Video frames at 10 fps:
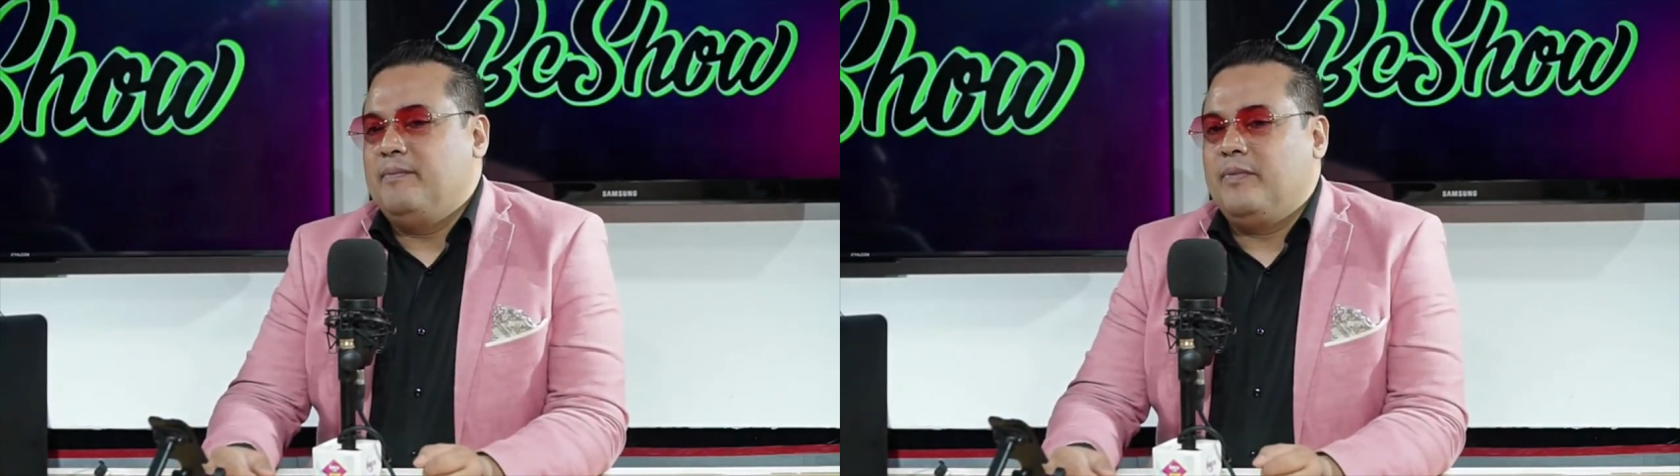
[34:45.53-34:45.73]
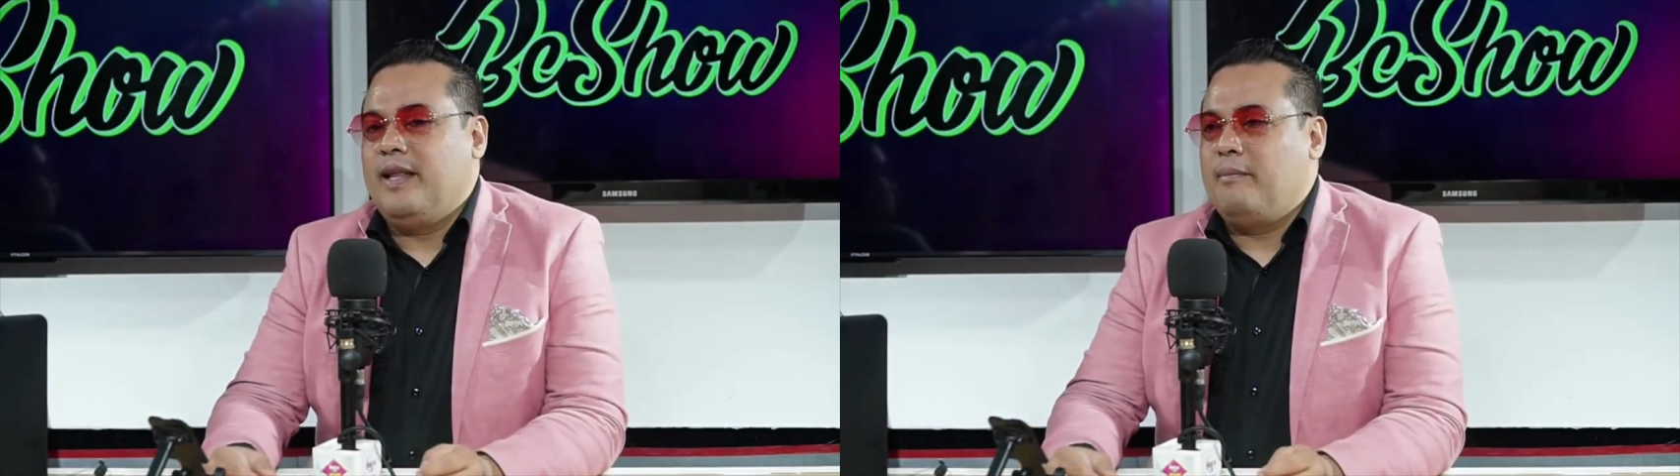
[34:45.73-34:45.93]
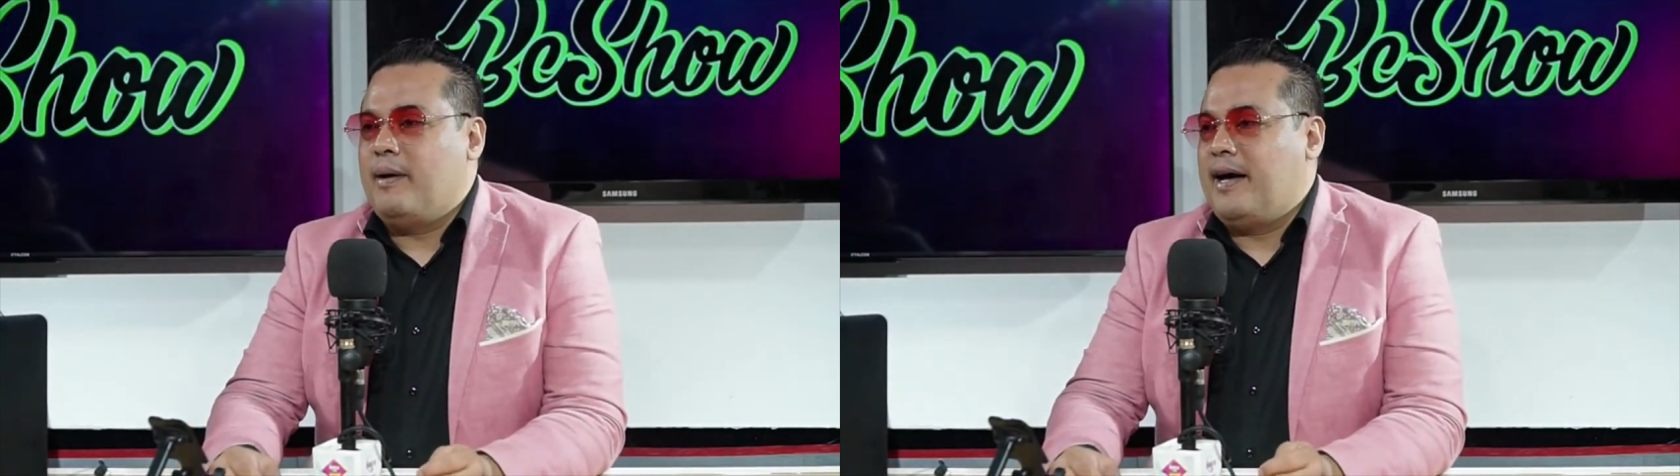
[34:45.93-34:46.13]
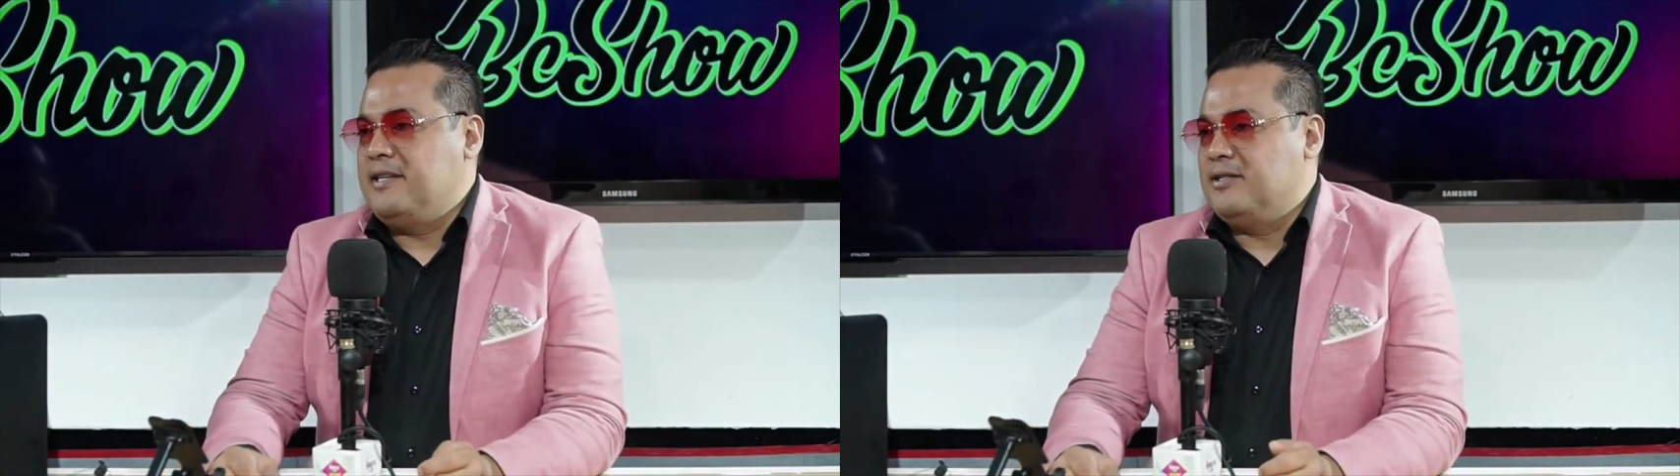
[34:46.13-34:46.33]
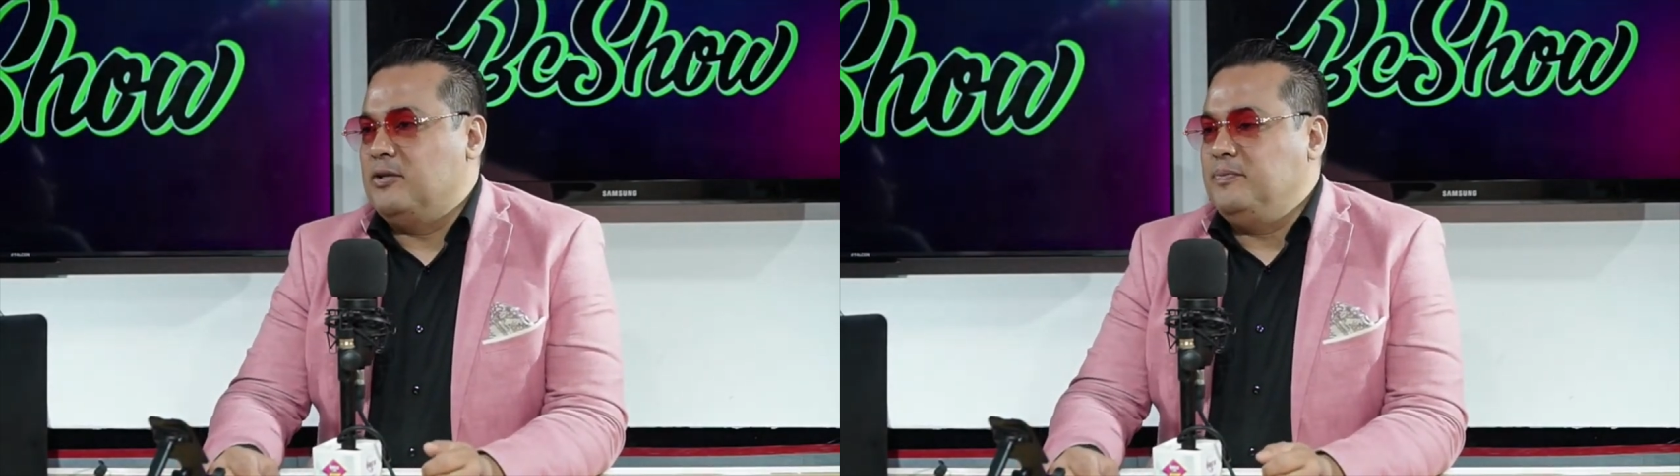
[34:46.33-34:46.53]
del
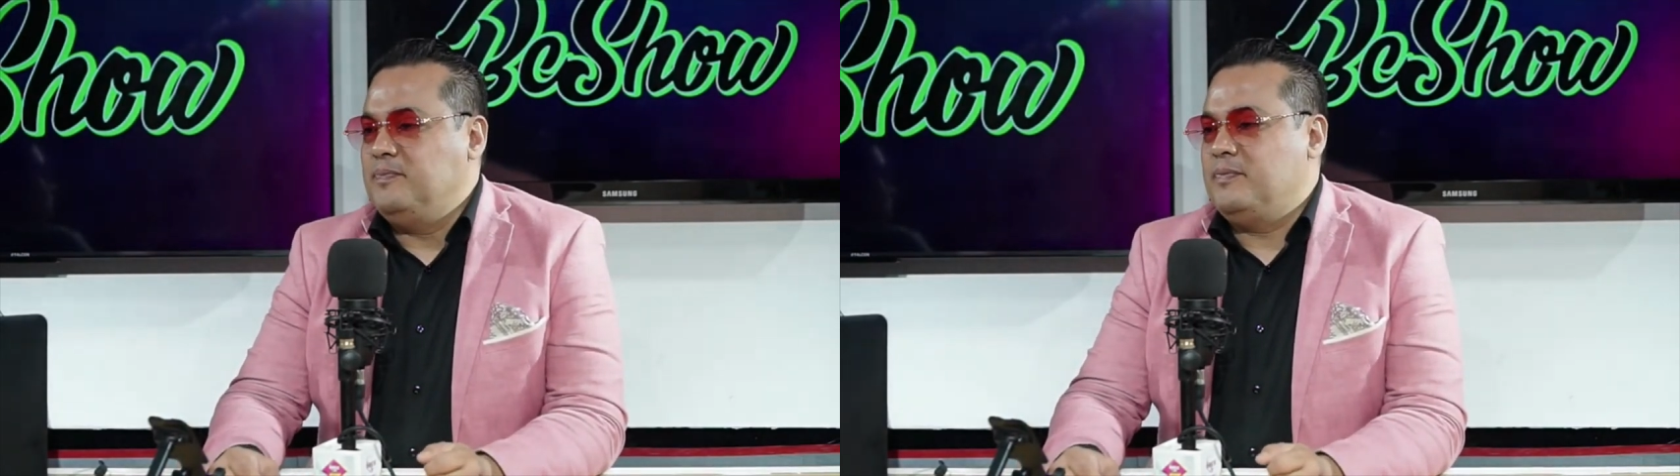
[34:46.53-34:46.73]
país, ¿no?